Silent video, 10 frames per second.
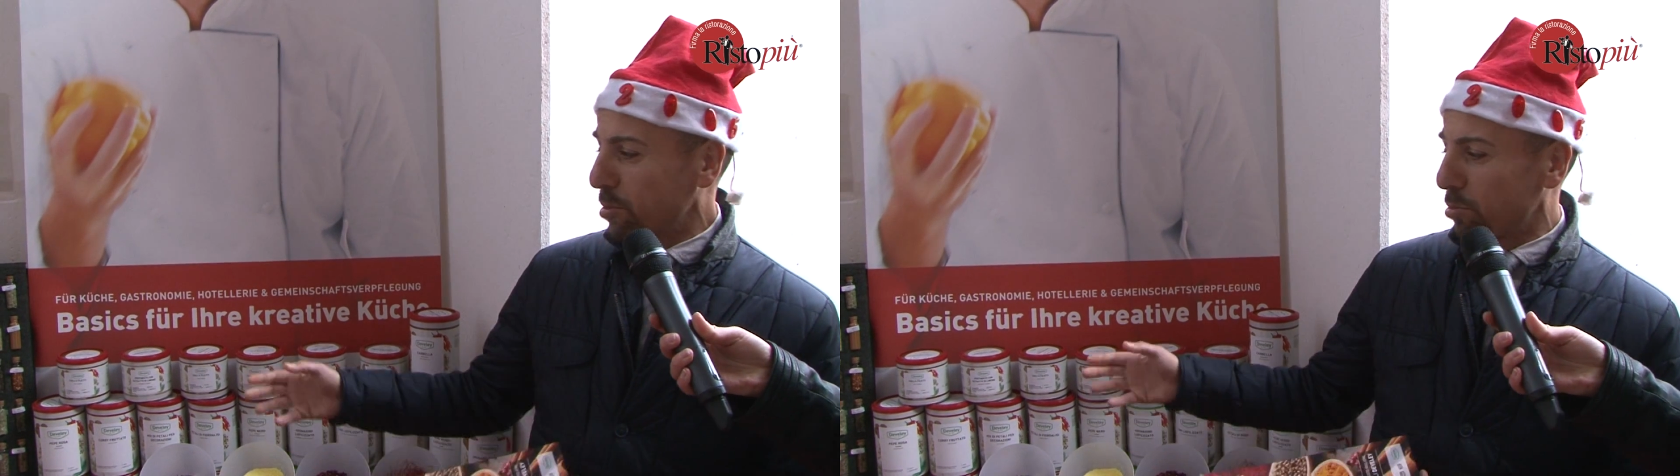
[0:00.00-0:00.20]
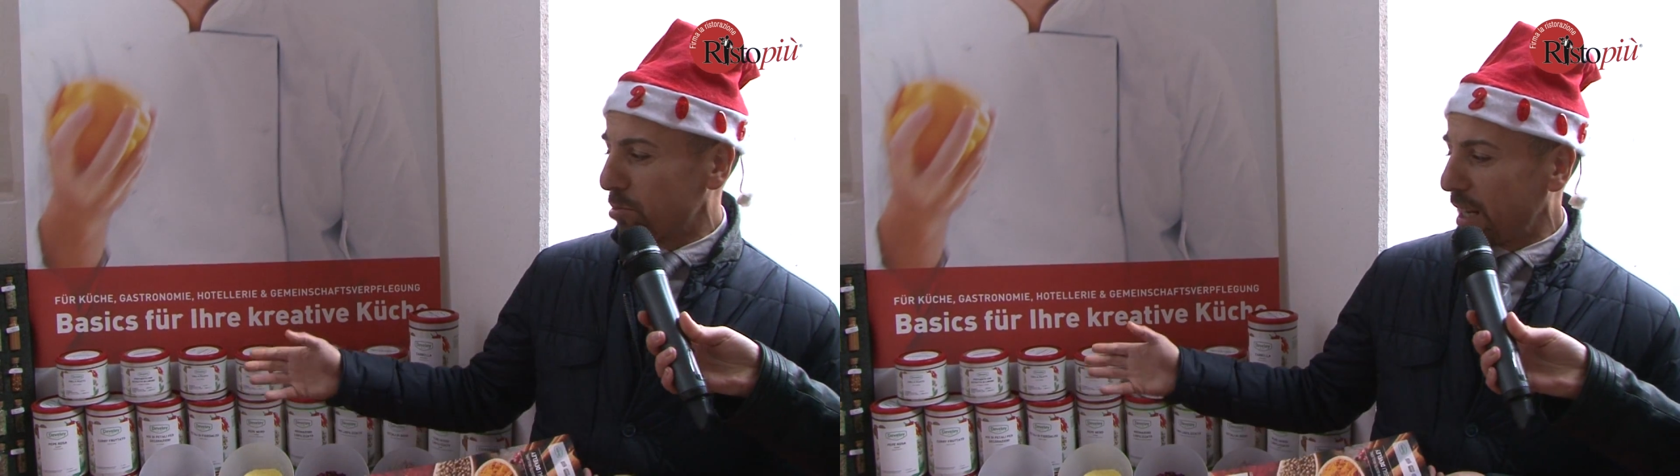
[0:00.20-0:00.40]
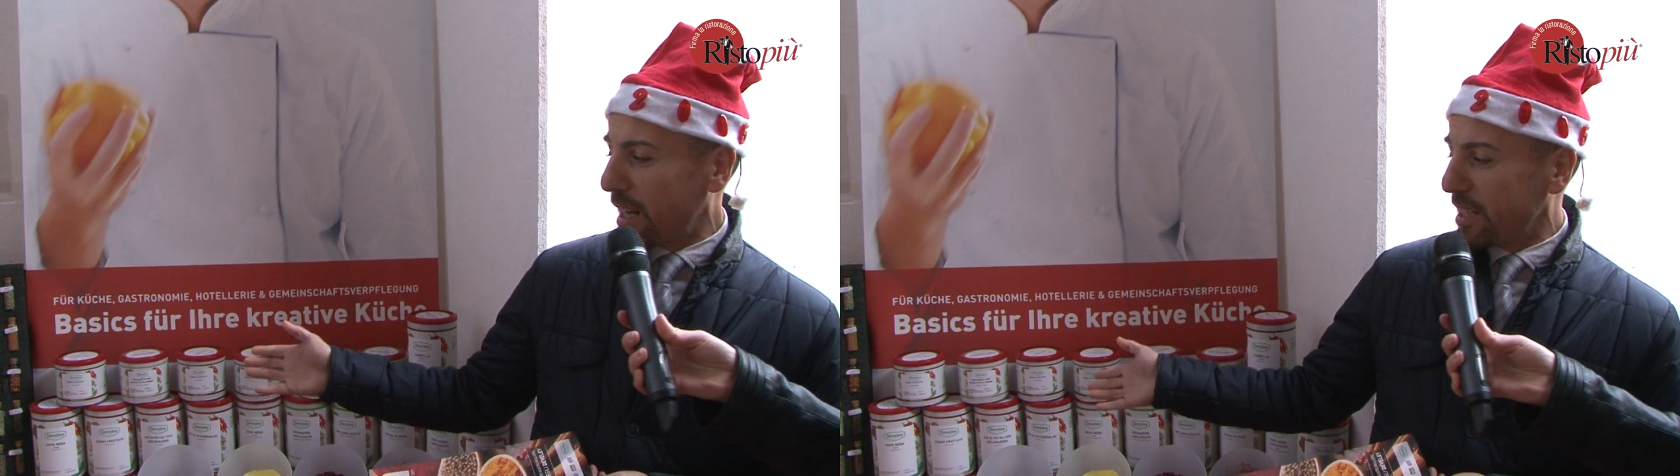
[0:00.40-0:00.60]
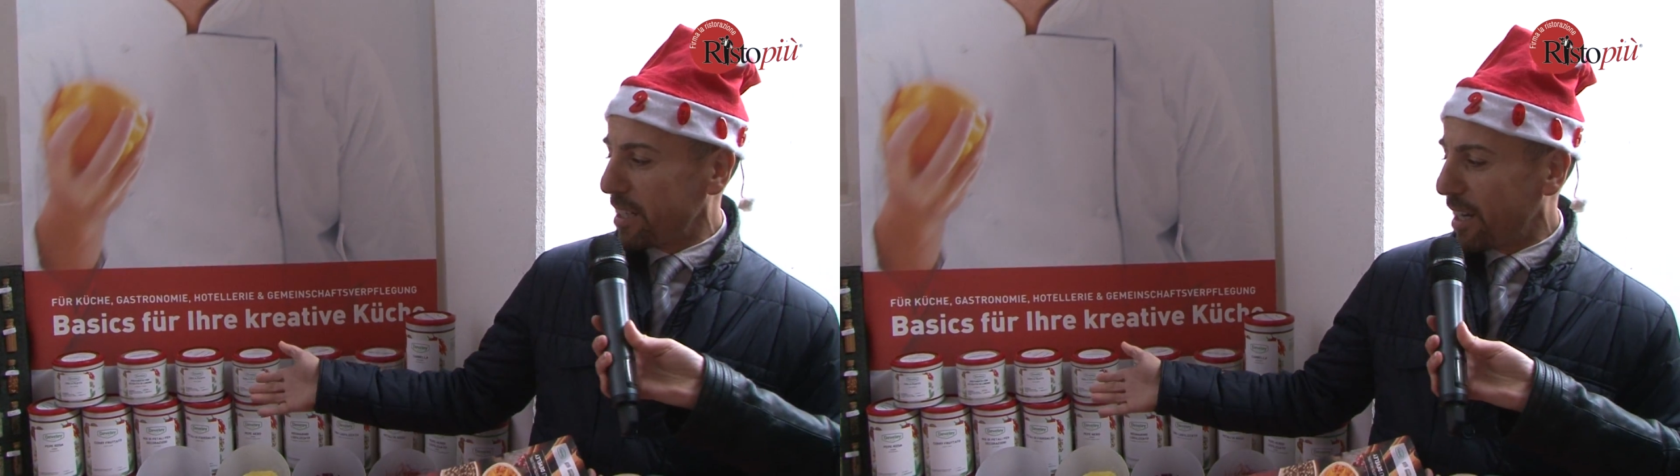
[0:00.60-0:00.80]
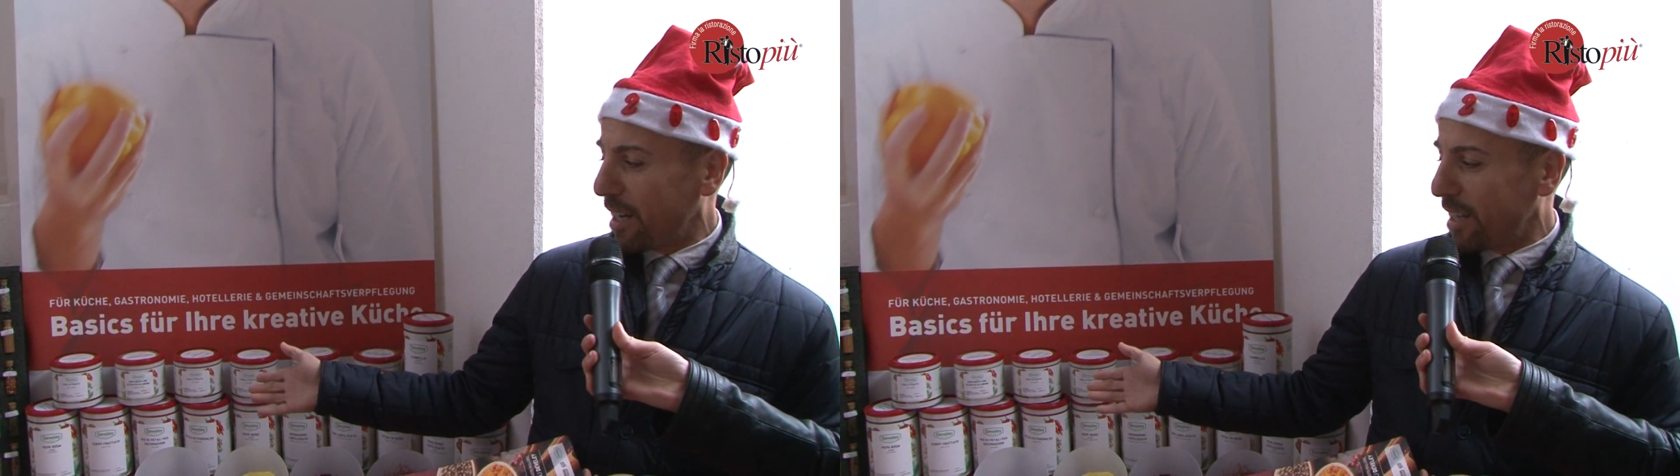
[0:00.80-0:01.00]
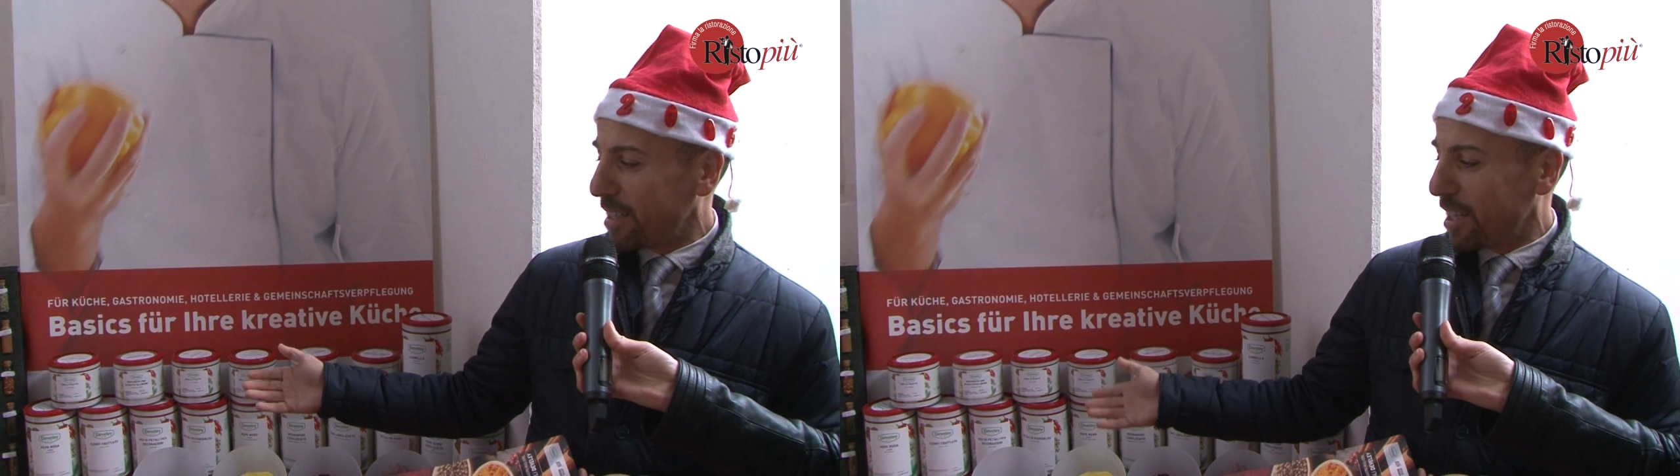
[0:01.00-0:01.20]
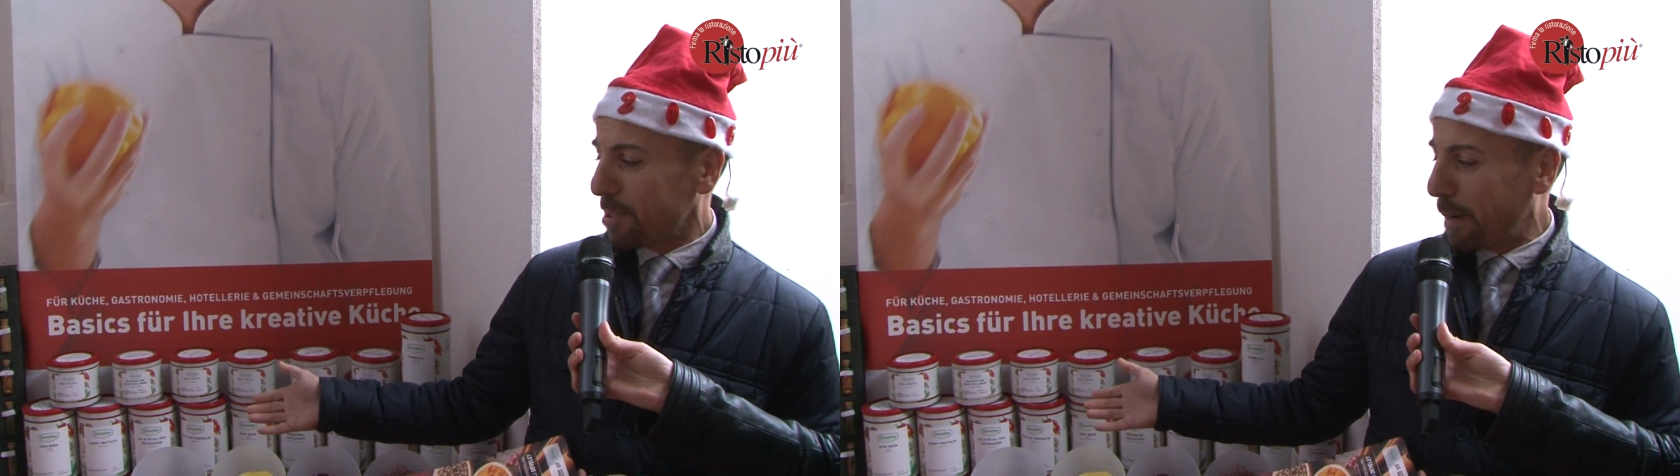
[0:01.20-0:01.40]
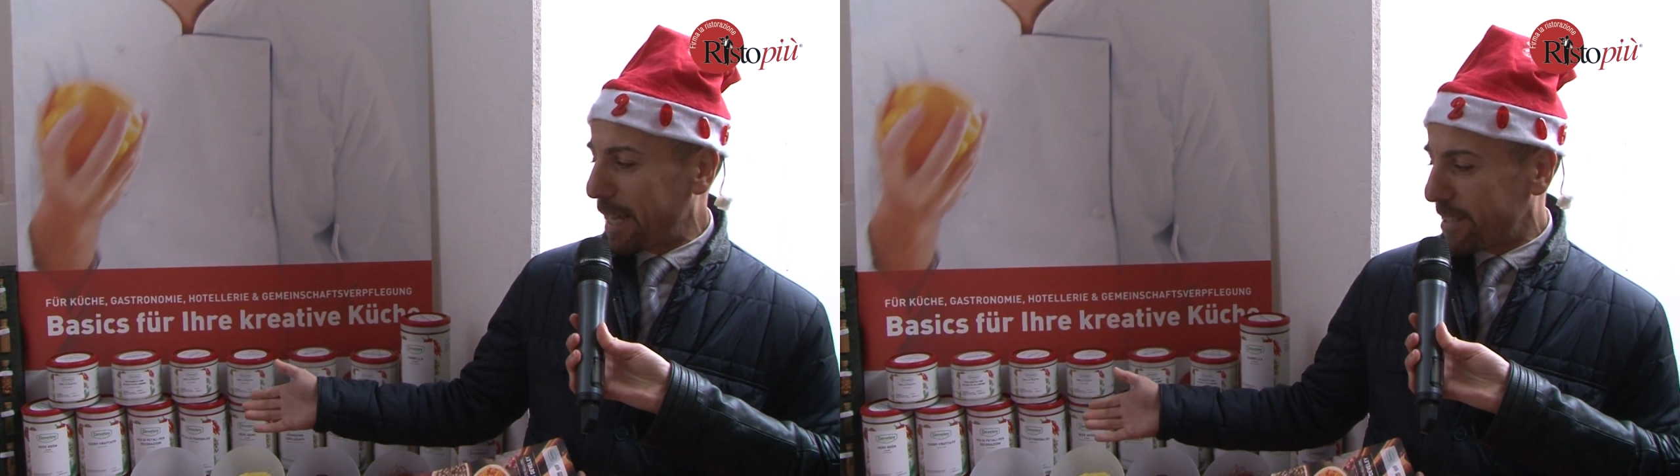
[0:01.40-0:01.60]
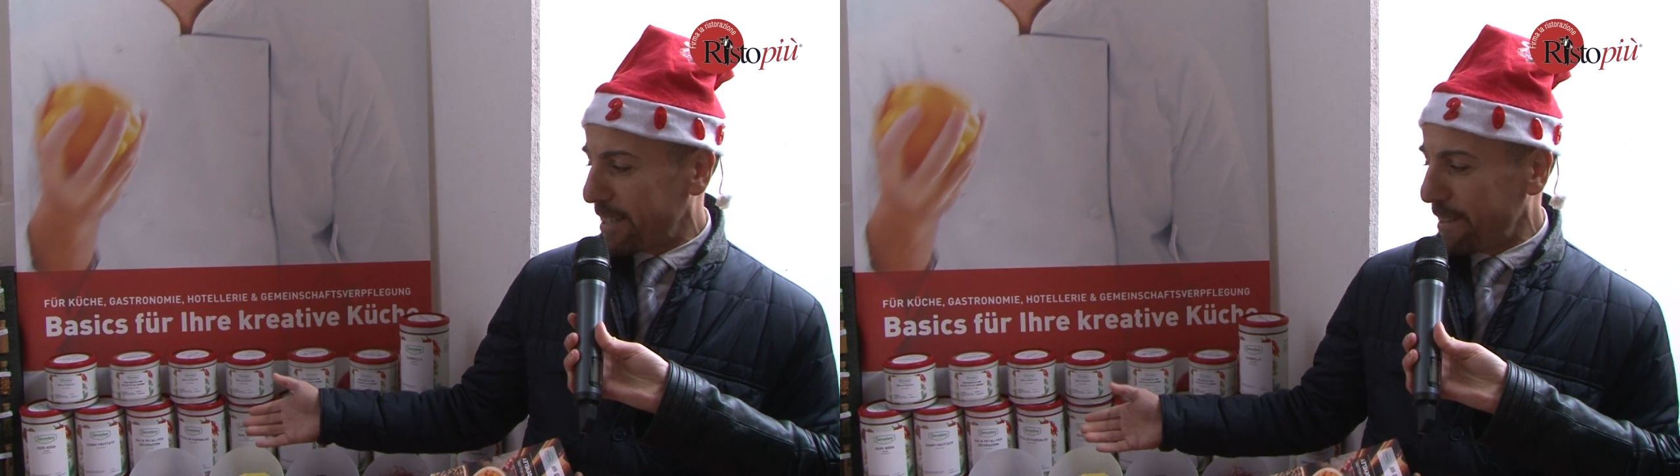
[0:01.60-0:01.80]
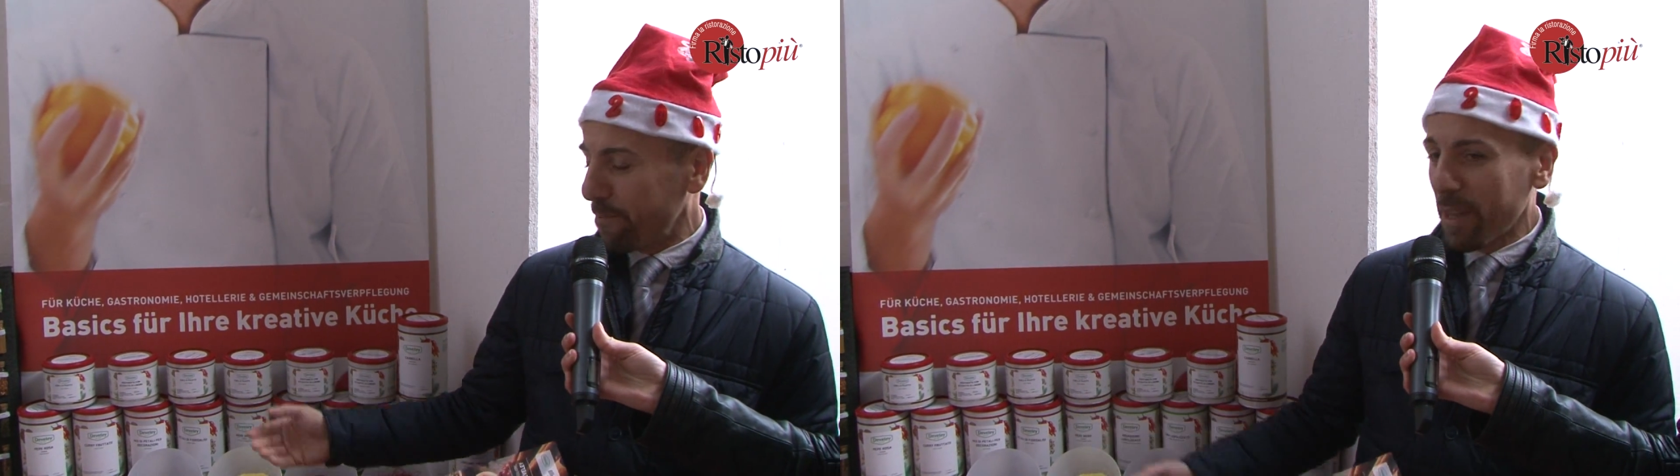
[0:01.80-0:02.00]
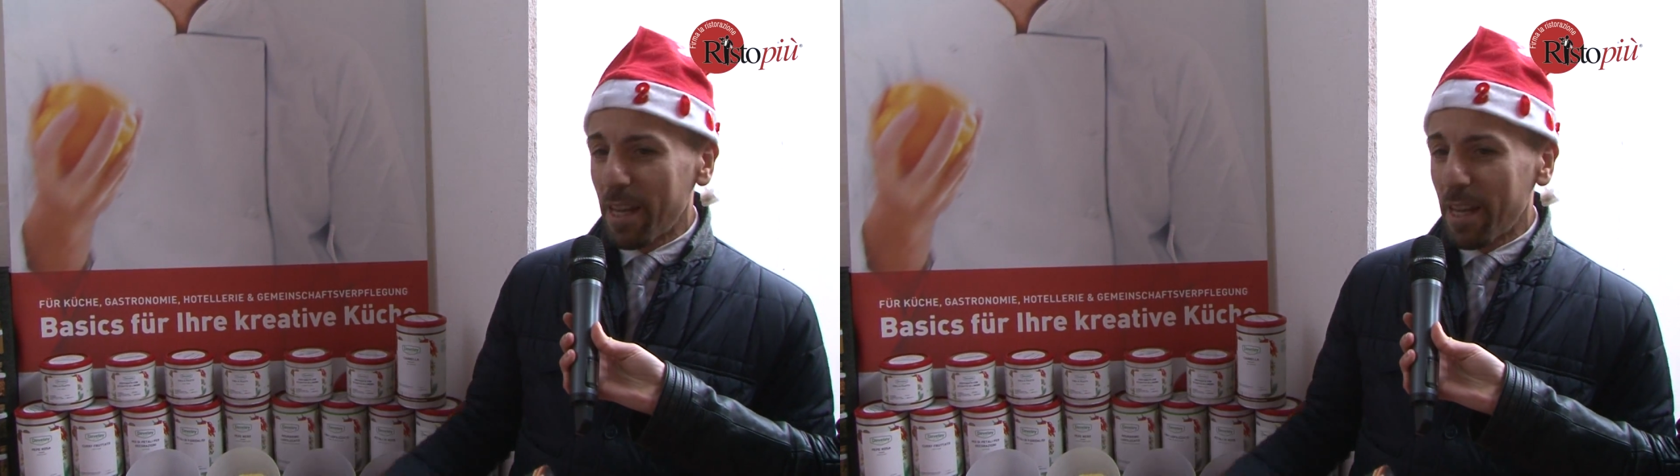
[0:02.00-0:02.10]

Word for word: tutta la linea delle spezie